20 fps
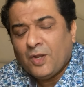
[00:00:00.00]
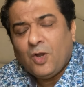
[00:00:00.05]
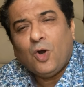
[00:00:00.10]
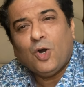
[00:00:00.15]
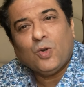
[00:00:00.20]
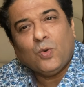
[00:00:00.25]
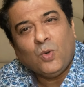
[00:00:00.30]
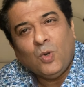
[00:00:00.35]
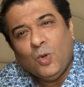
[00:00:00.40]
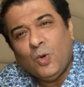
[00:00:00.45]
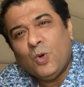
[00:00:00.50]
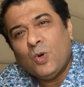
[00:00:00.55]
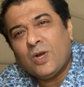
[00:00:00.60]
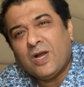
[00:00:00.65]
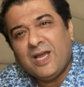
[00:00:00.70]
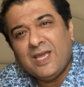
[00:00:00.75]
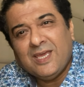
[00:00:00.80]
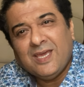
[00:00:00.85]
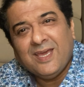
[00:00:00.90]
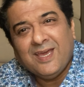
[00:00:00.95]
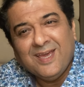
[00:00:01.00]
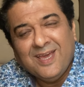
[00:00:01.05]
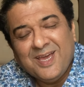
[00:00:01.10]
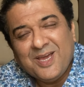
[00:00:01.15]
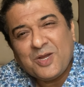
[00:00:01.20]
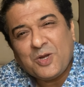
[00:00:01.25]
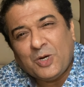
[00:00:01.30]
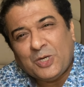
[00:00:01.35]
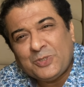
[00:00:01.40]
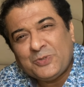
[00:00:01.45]
और उन लोगों का ये
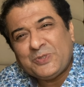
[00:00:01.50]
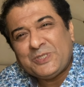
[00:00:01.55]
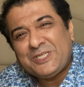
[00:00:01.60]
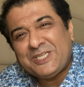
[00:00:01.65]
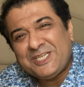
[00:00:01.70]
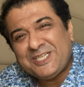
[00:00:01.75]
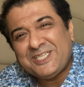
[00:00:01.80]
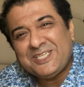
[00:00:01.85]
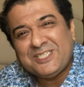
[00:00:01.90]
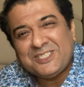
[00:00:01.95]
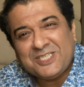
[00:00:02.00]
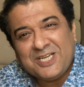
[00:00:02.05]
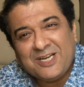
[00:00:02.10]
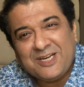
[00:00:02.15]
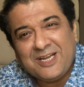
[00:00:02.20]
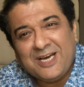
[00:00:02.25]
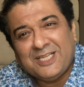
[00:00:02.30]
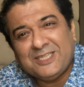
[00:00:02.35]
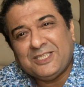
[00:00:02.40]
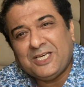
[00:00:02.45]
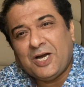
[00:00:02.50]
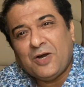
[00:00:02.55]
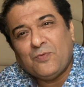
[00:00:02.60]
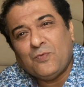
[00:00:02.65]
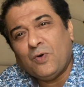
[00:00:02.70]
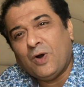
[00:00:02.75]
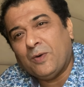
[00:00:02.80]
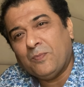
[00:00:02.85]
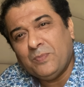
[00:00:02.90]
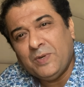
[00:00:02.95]
कॉन्वर्सेशन चल रहा था
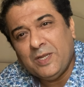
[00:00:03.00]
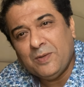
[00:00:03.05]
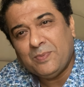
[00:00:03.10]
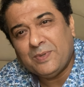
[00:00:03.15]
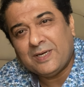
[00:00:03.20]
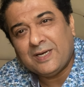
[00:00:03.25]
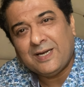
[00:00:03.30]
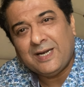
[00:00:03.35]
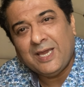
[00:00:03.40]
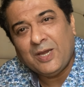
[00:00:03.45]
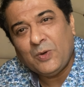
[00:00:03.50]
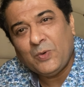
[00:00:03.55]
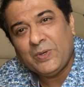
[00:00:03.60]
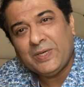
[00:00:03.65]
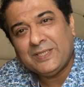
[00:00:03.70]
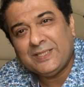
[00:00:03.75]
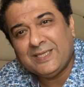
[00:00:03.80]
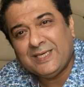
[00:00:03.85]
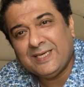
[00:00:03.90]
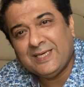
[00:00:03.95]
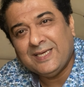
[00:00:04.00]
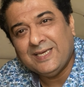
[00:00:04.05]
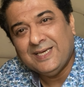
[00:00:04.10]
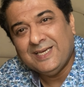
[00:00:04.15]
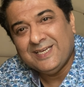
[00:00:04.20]
वो अपने पर अड़े हुए थे